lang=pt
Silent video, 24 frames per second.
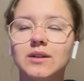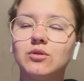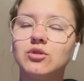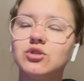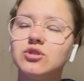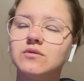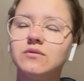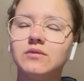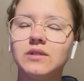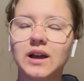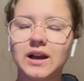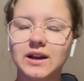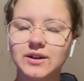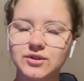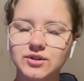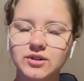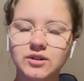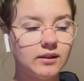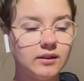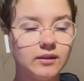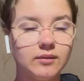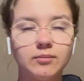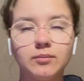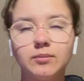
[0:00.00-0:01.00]
de
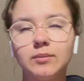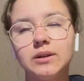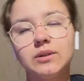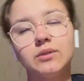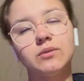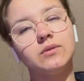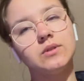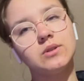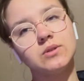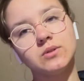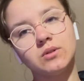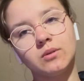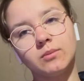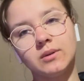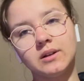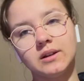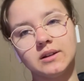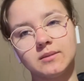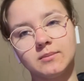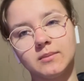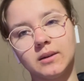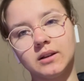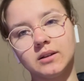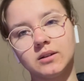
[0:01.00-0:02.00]
viagem. Mas o vídeo sobre
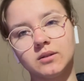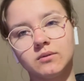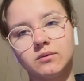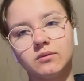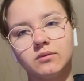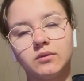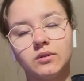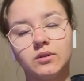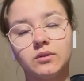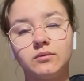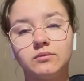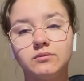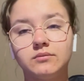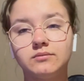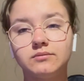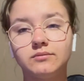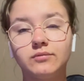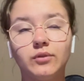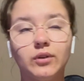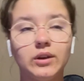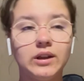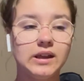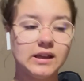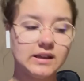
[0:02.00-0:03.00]
as malas foram,
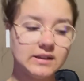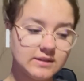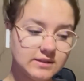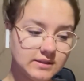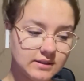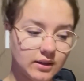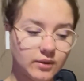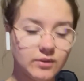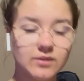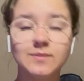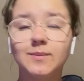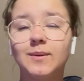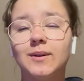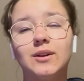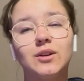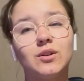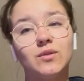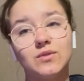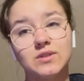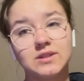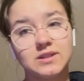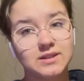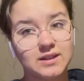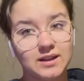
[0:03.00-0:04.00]
foi esse. Eu espero
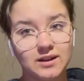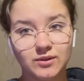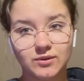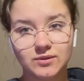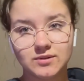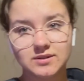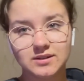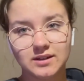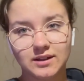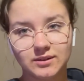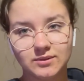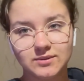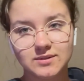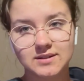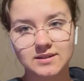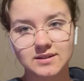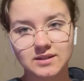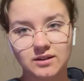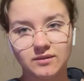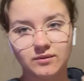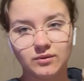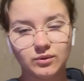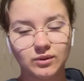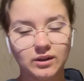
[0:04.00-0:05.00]
que você tenha gostado. Se
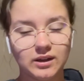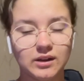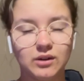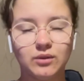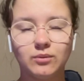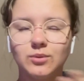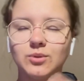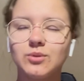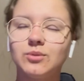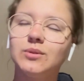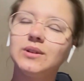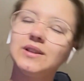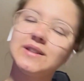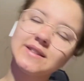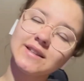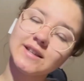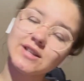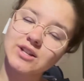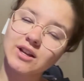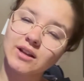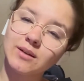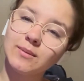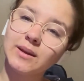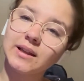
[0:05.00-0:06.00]
inscreva no canal, meu
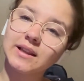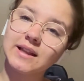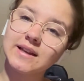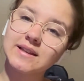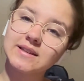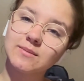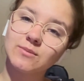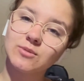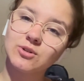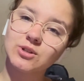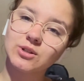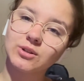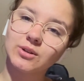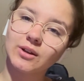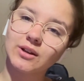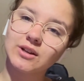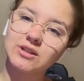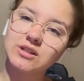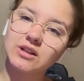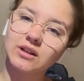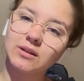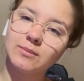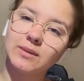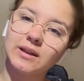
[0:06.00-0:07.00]
Insta é JaqueBielesque, meu
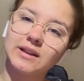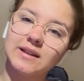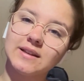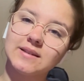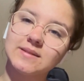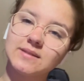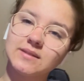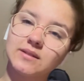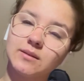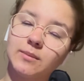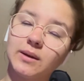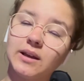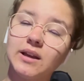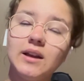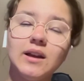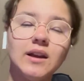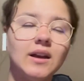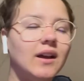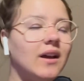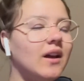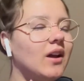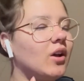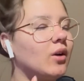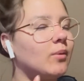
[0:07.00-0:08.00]
TikTok é JaqueBielesque também.
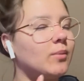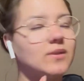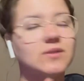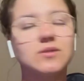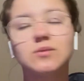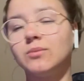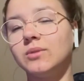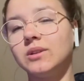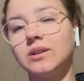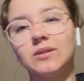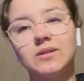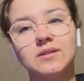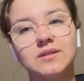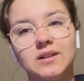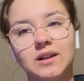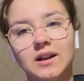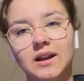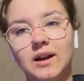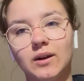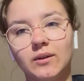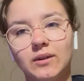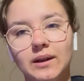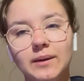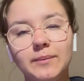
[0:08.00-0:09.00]
Eu posto muita coisa
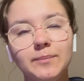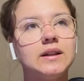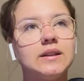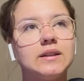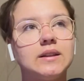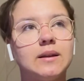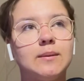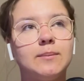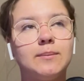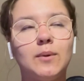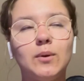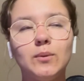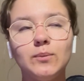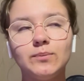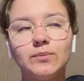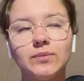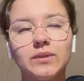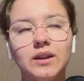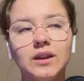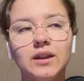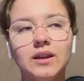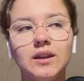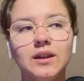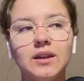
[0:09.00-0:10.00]
legal lá, tá bom?
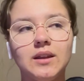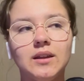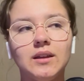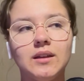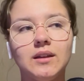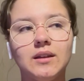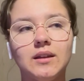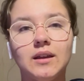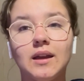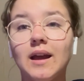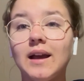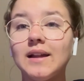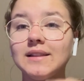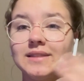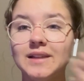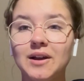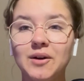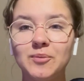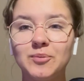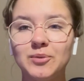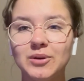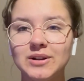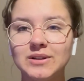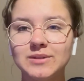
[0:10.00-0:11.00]
E
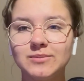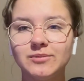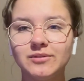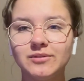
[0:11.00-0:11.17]
até o próximo